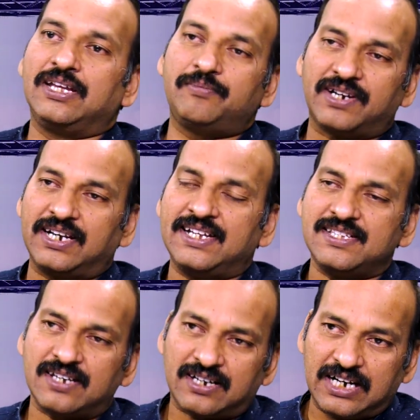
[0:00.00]
ఇప్పుడు
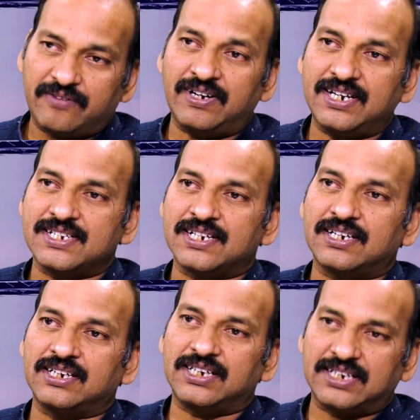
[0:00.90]
రిలయన్స్ యొక్క అడ్వాంటేజ్
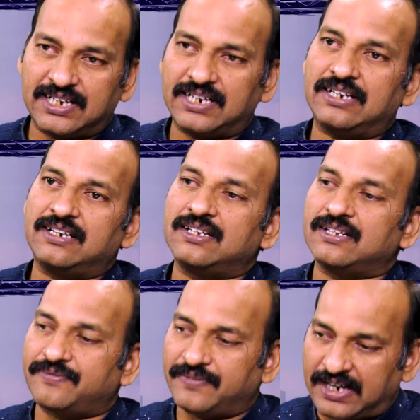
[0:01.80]
ఏంటంటే డైరెక్ట్గా
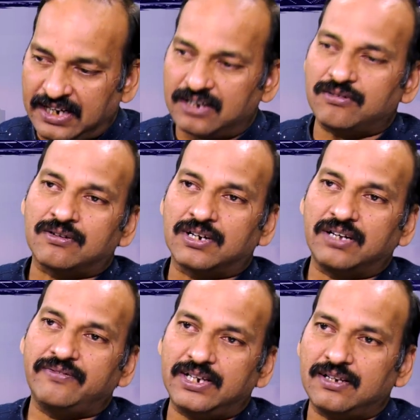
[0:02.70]
ఎంటర్
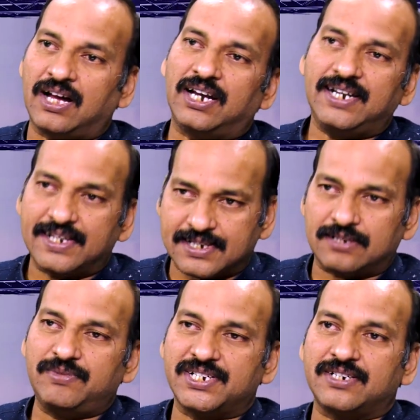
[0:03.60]
అవ్వకుండా వీళ్ళు ఆల్రెడీ
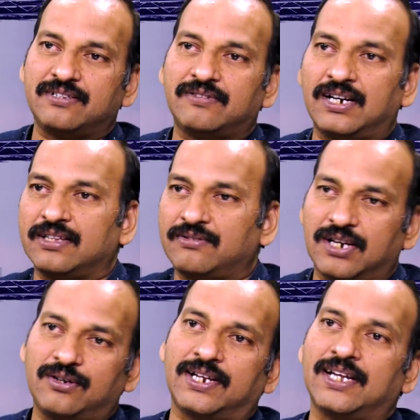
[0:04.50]
ఎస్టాబ్లిష్డ్ వాళ్ళ
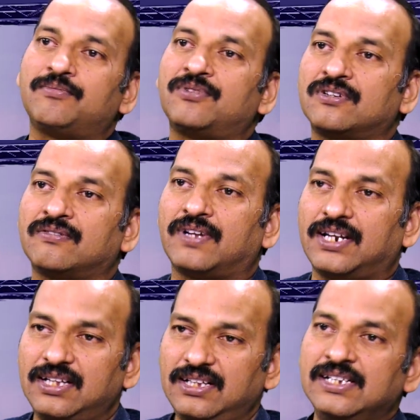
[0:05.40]
ద్వారా టైఅప్ అవ్వటం
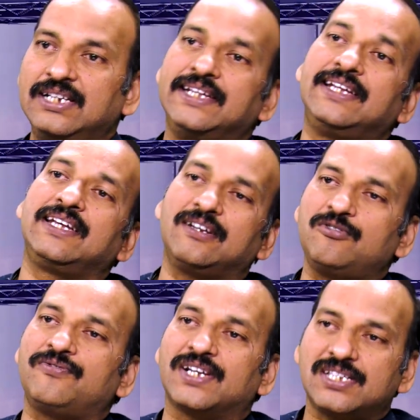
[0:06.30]
వల్ల ఇంకా
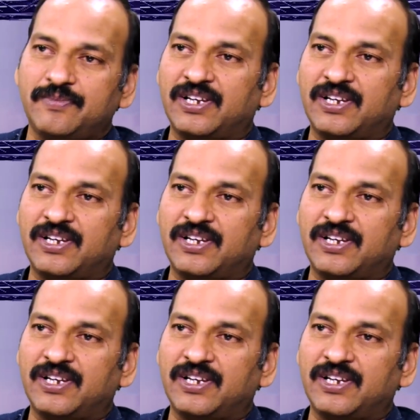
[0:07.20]
ఎక్కువ ఫాస్ట్